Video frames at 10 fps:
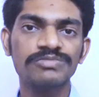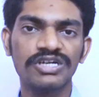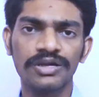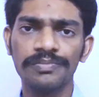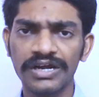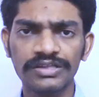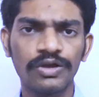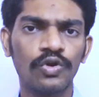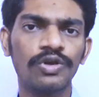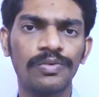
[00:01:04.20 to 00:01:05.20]
ஆப்ஜெக்ட்டுக்கு
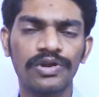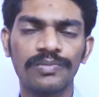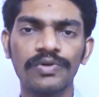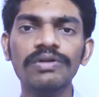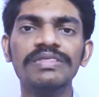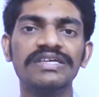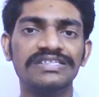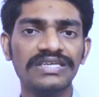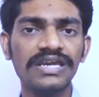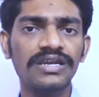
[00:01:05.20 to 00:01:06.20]
பக்கத்தில் கொண்டு போகிறப்போ இந்த
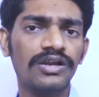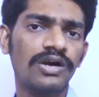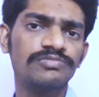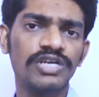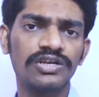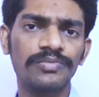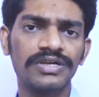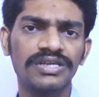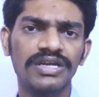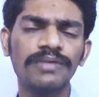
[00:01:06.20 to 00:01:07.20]
சீன்ற ஆப்ஜெக்ட்டும்
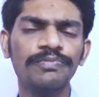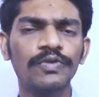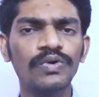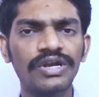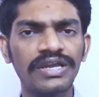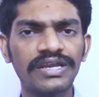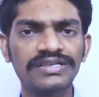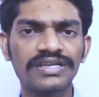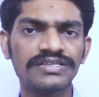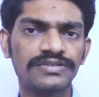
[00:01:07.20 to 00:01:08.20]
பார்த்தீங்கன்னா நூறு
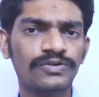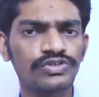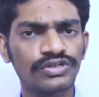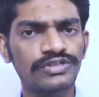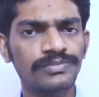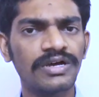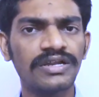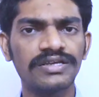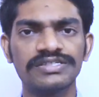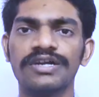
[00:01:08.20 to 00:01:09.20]
டிகிரி செல்சியஸை கொஞ்சம் கொஞ்சமாக
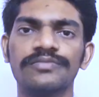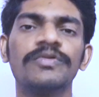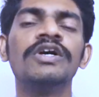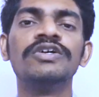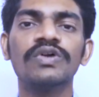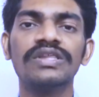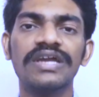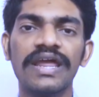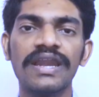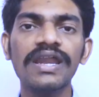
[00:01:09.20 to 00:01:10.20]
ரீச் ஆகிடும் ஸோ
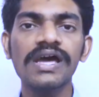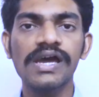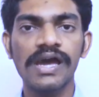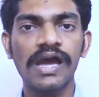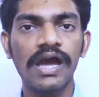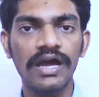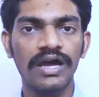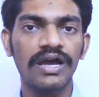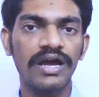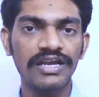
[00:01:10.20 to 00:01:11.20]
இதுக்கு என்ன
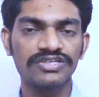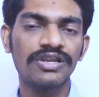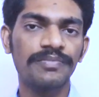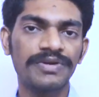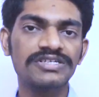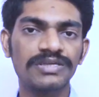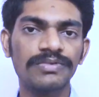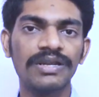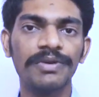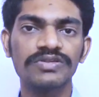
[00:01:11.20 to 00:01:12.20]
ஆக்சுவலி
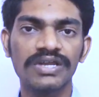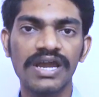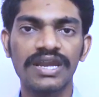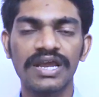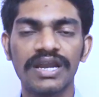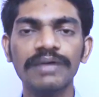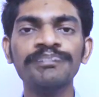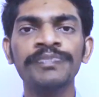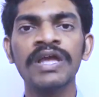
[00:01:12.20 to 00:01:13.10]
பிரின்சிபல் அப்படின்னு சொல்லி கேட்டிங்கன்னா